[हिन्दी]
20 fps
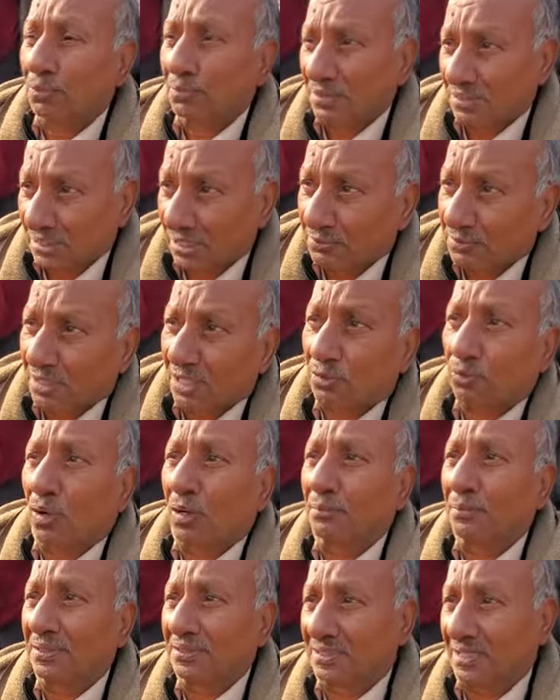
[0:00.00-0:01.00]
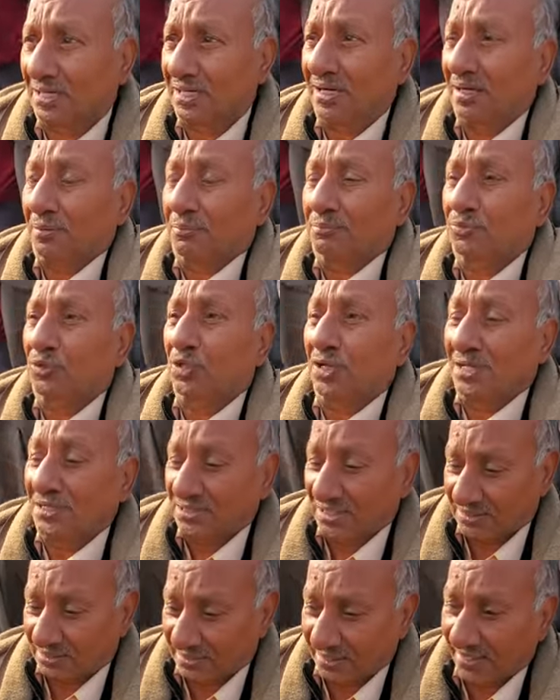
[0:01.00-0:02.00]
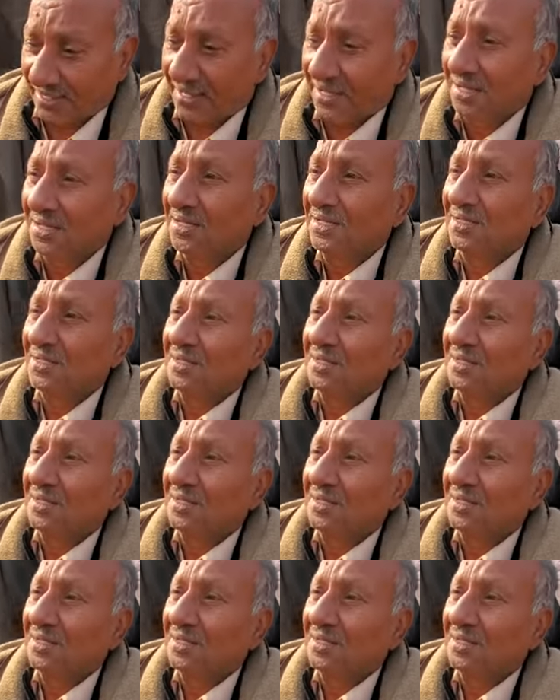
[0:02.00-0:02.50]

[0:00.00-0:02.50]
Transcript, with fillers: कोई मतलब नहीं था दुकान बंद करने हम तो यही चाहते हैं